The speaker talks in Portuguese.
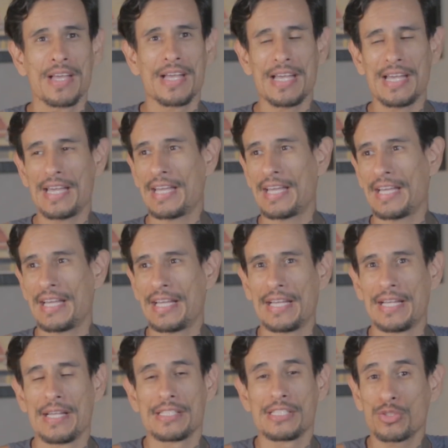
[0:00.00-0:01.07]

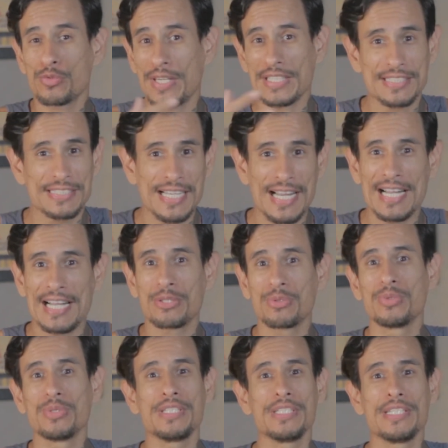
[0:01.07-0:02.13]
é,
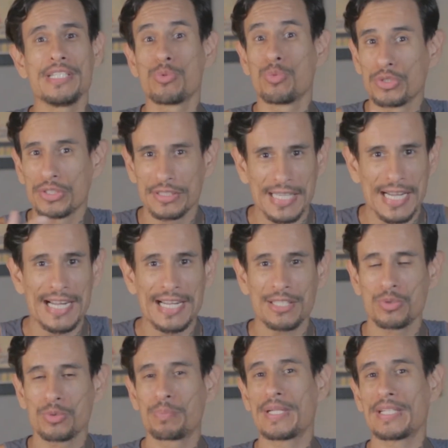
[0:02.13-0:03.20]
disfarçado e
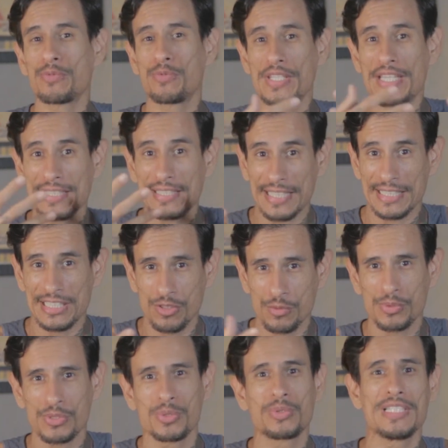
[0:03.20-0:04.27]
encurtado para que fique atrativo
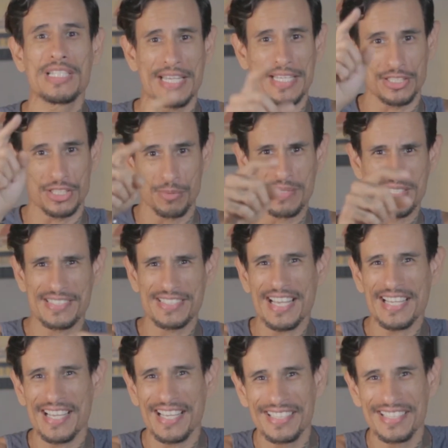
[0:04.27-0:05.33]
para o seu cliente. Me segue